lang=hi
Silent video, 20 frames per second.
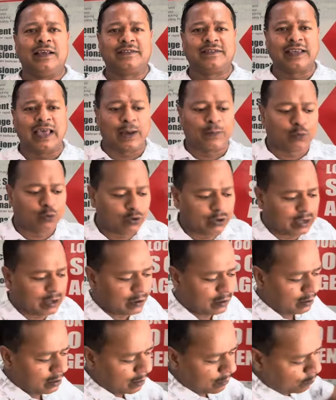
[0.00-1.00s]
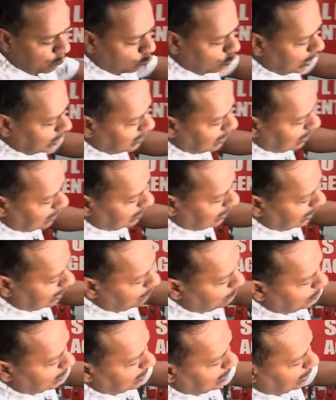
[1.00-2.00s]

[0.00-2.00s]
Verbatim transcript: इससे आपको ये पूरा जानकारी मिल